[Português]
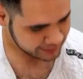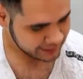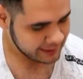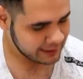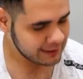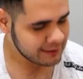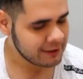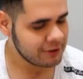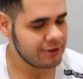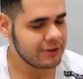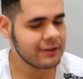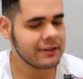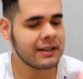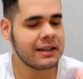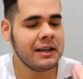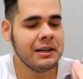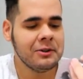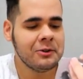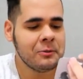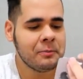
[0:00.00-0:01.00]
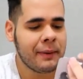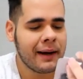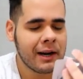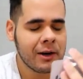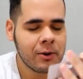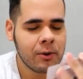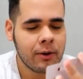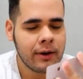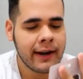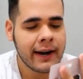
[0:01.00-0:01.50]
tem esse descanso
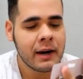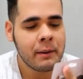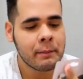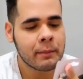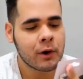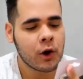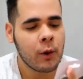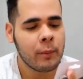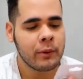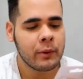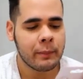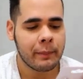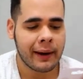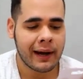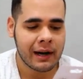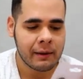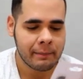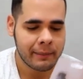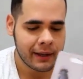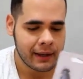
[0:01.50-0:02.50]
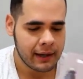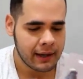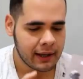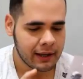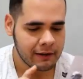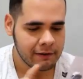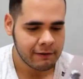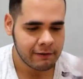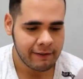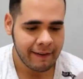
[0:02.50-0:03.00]
para colher próprio para
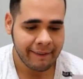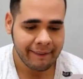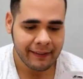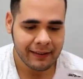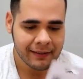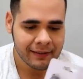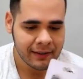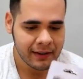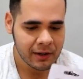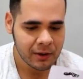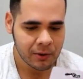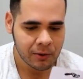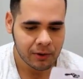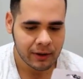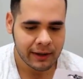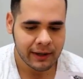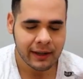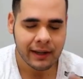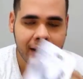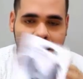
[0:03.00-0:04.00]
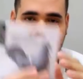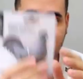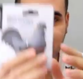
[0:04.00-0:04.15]
panela, feito em silicone